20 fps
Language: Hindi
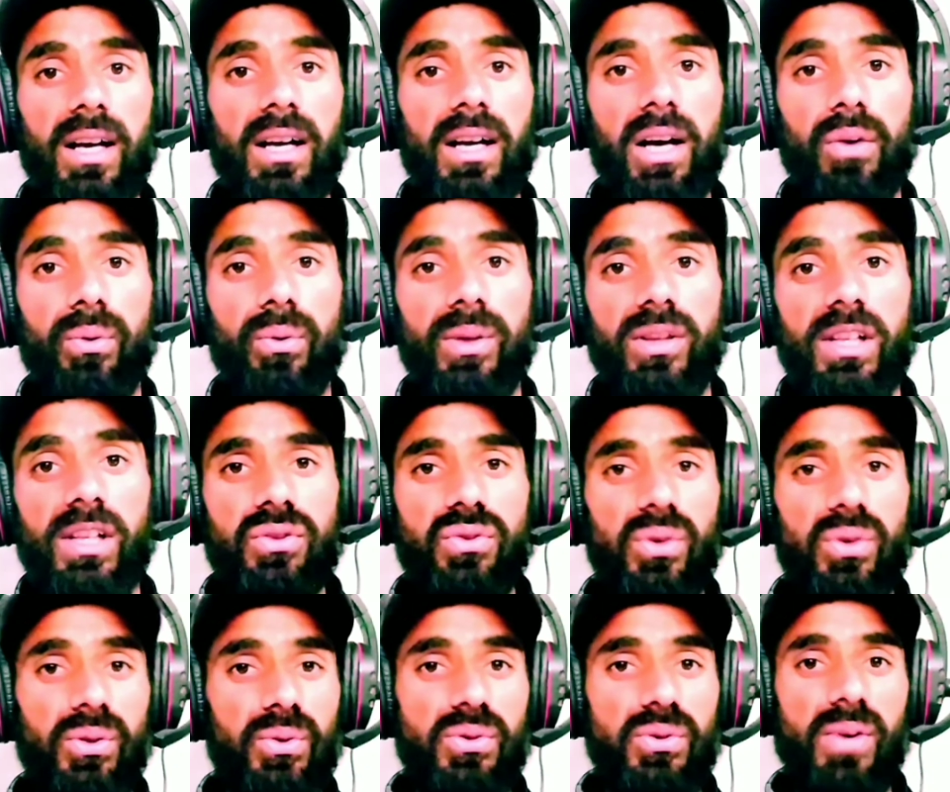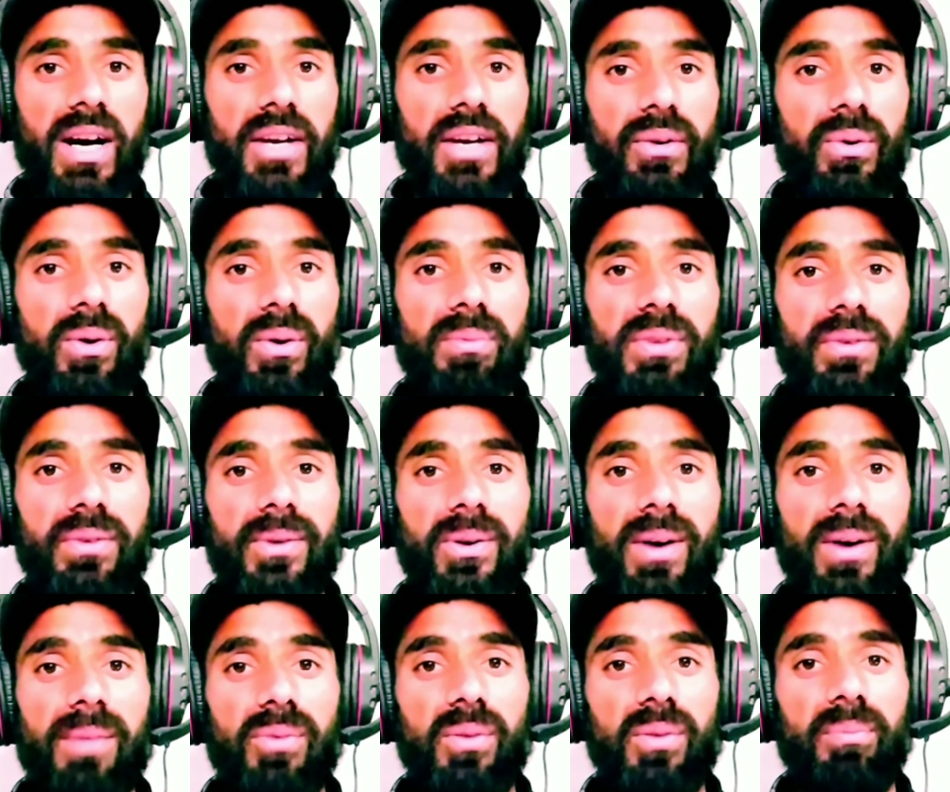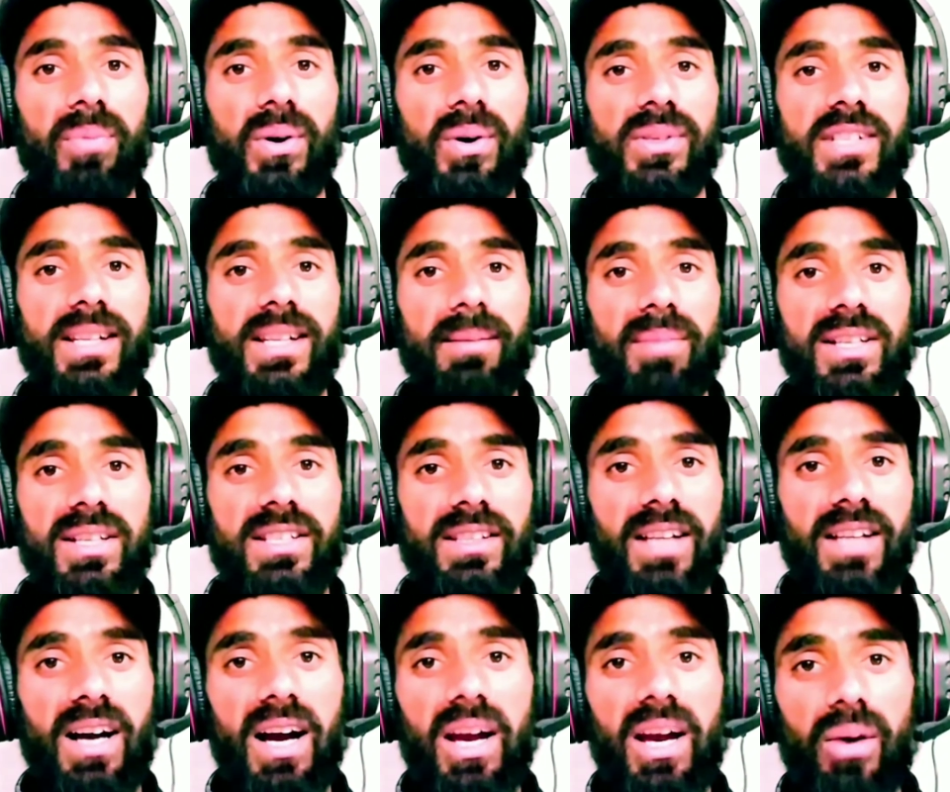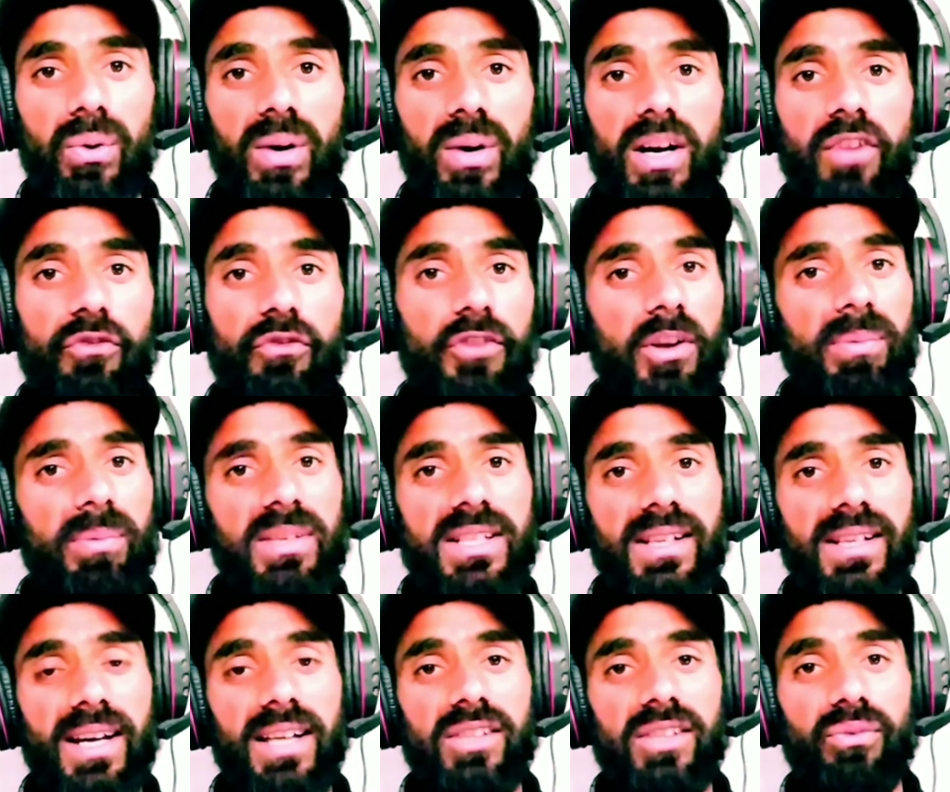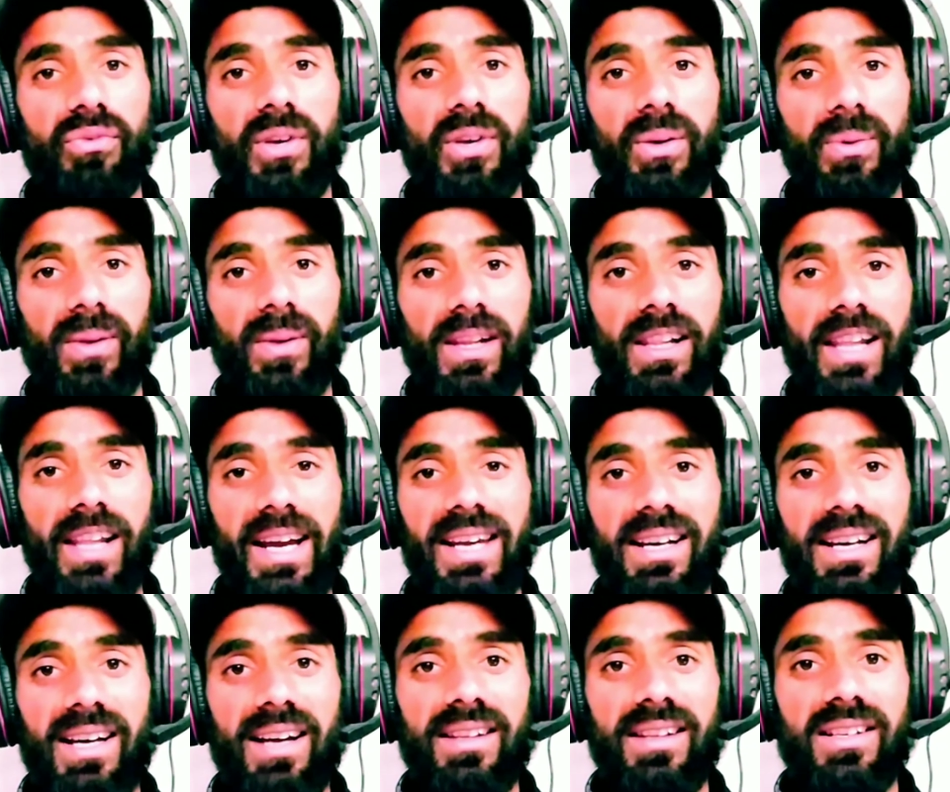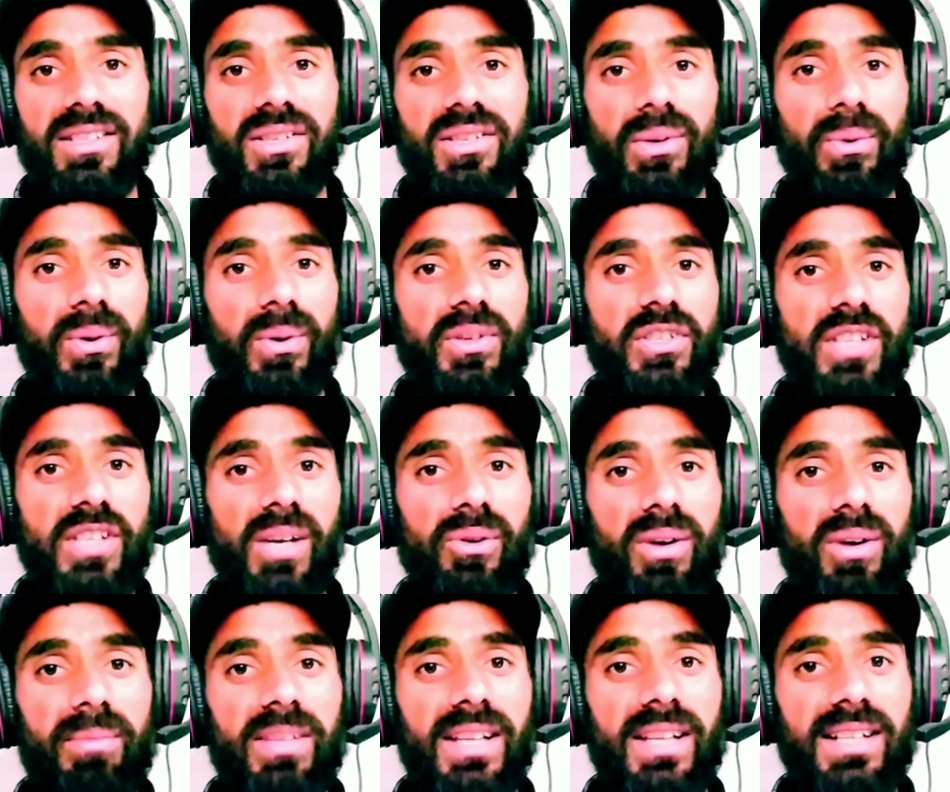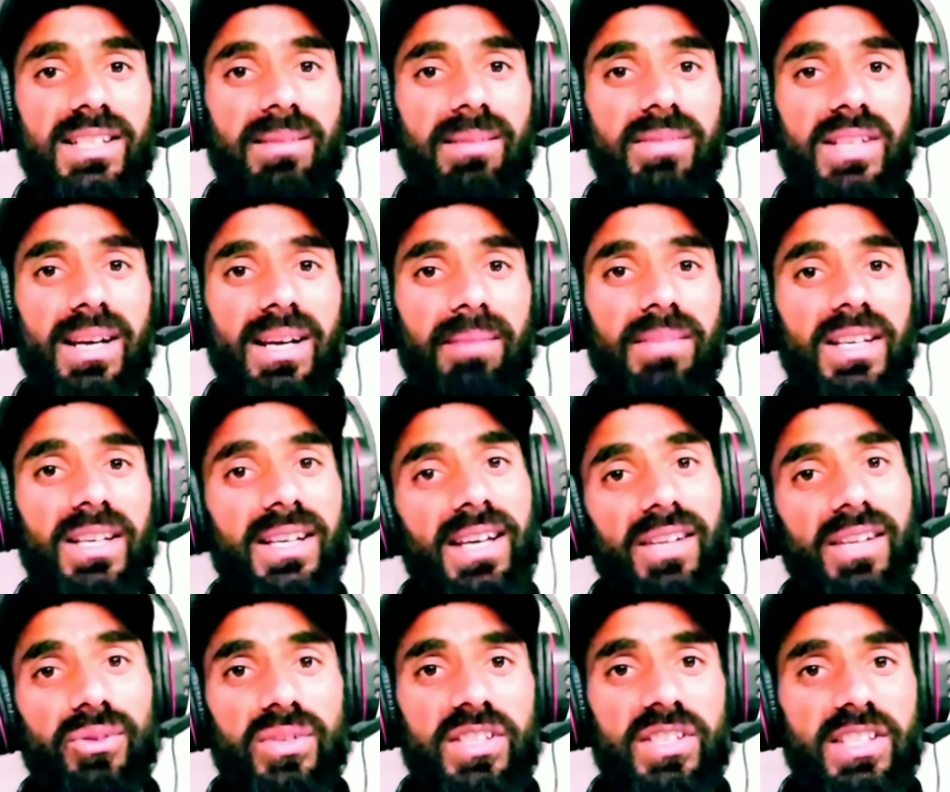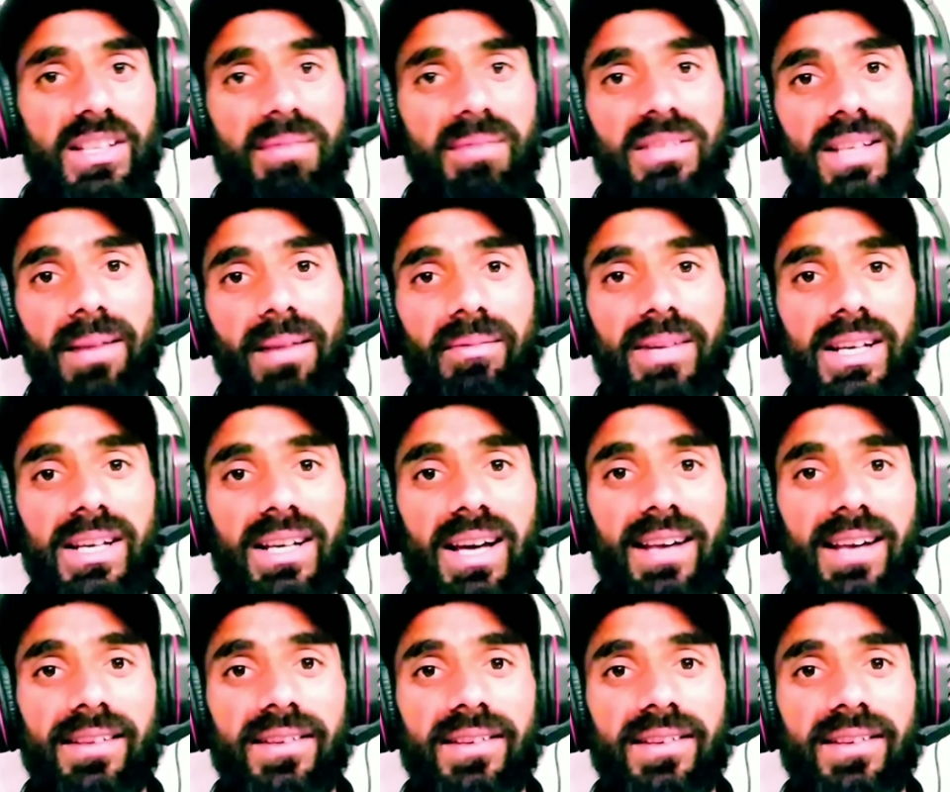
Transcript: करोगे सो so दोस्तों आई होप कि वीडियो आपको बहुत ज़्यादा पसंद आया होगा वीडियो पसंद आया तो वीडियो को लाइक कर दीजिए और चैनल को अभी तक सब्सक्राइब नहीं किया तो सब्सक्राइब कर